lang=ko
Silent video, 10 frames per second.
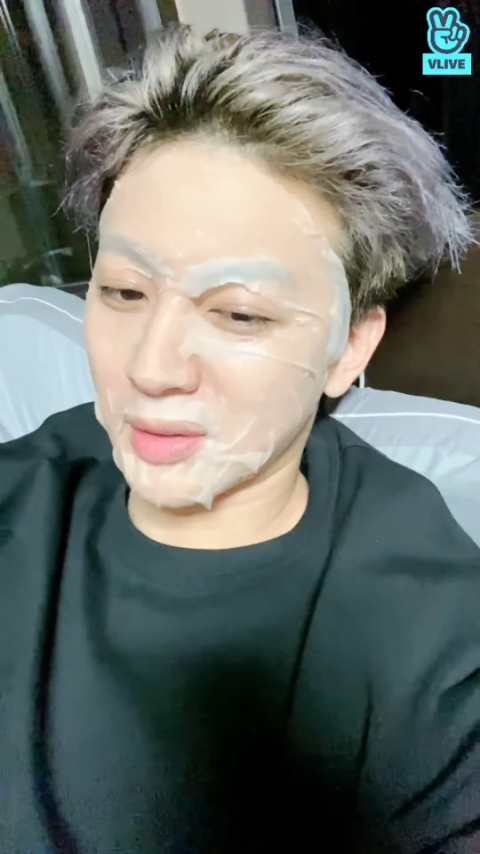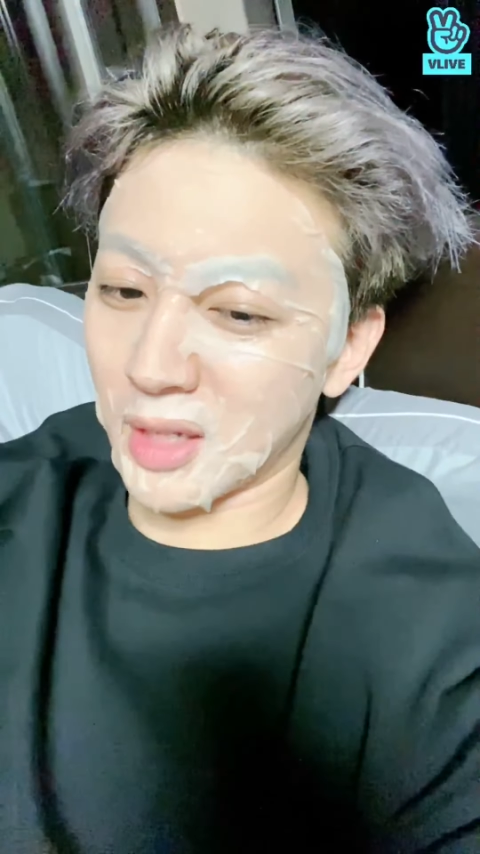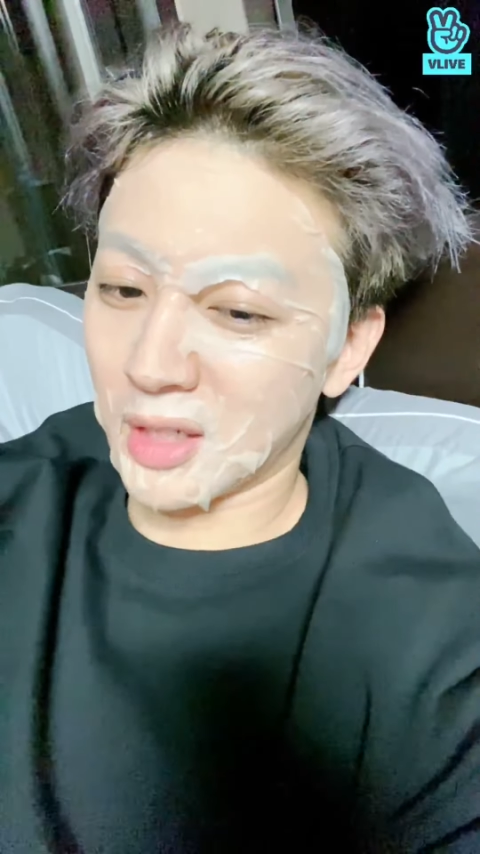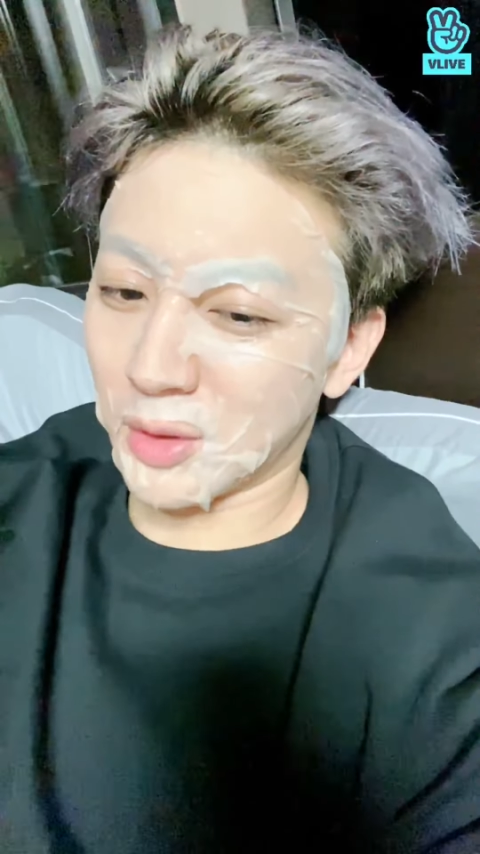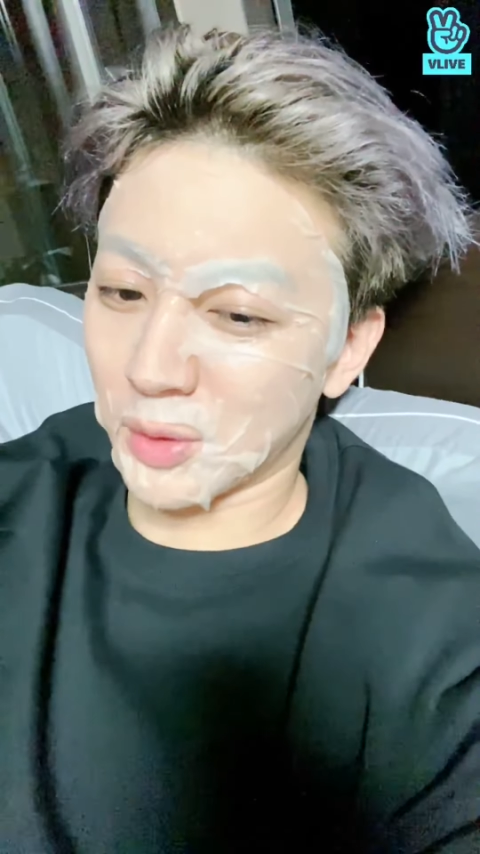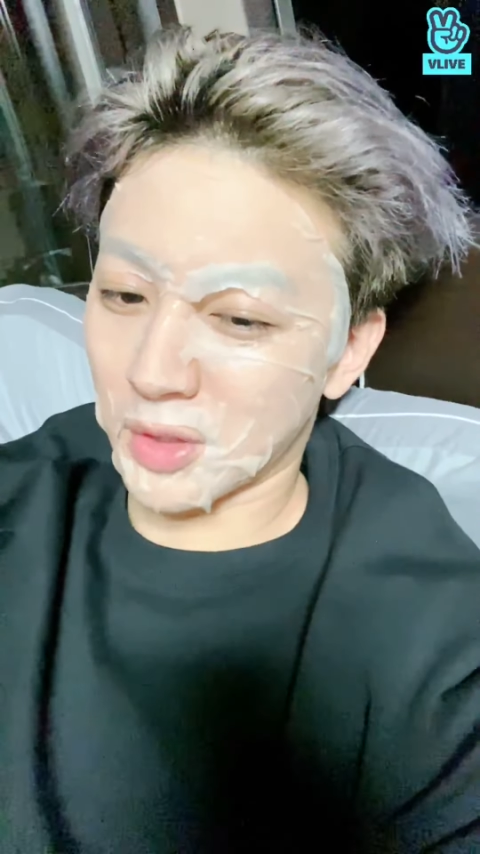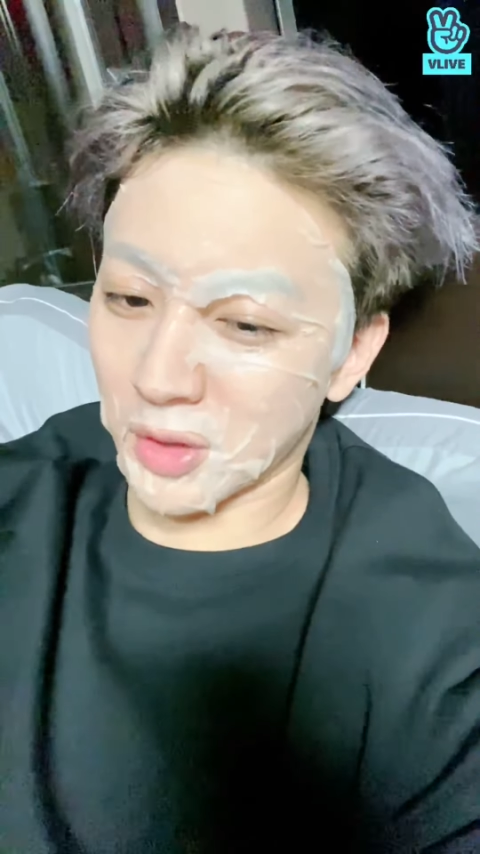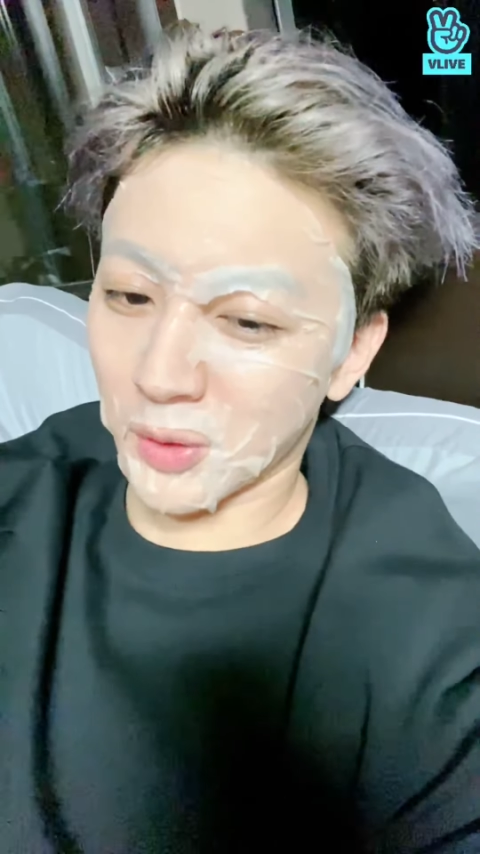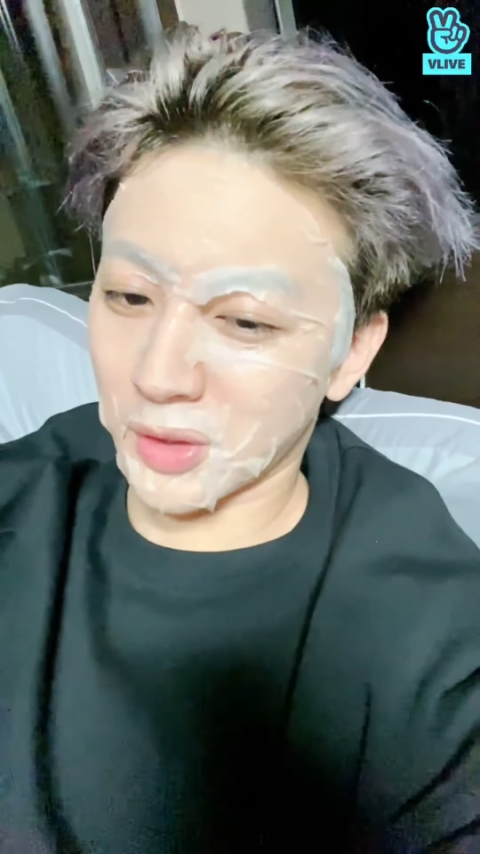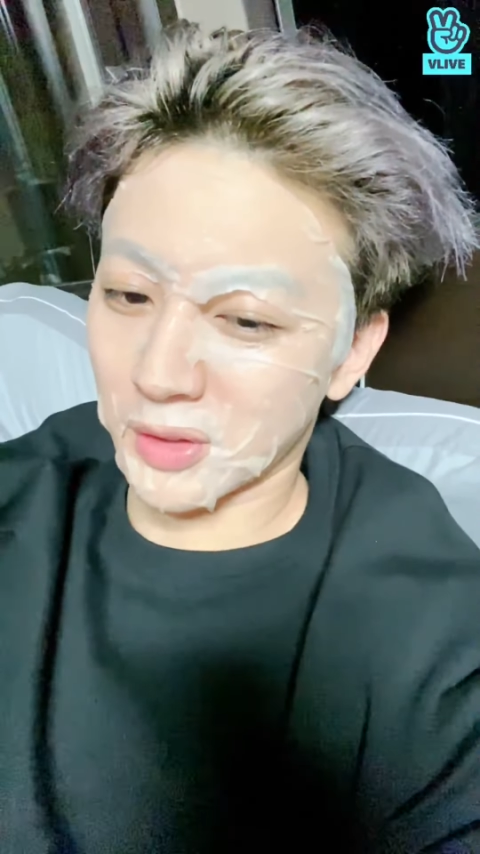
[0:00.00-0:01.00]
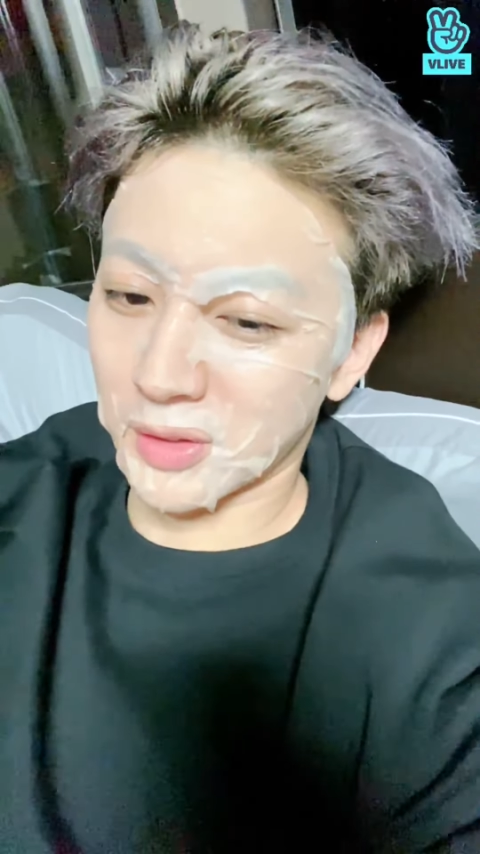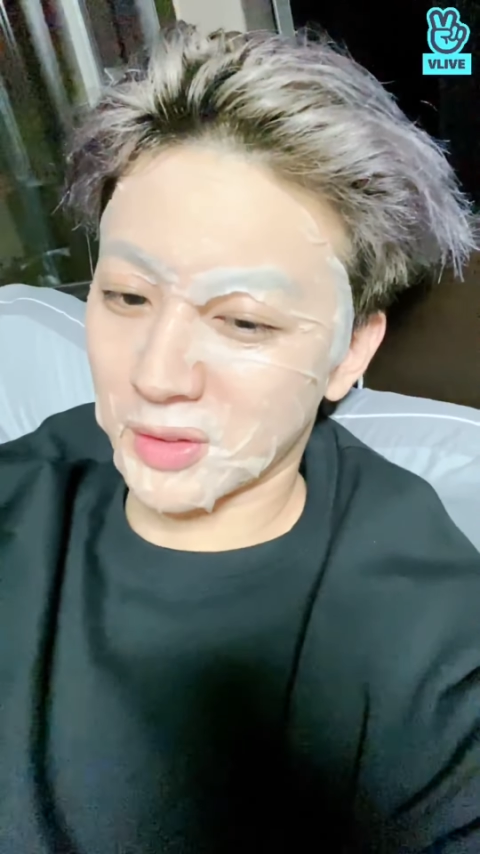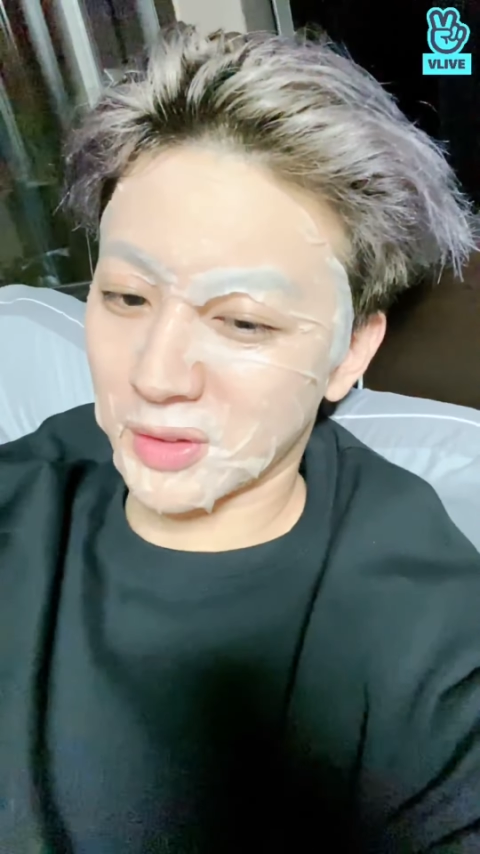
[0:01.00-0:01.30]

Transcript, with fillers: 캐릭터도 귀여워요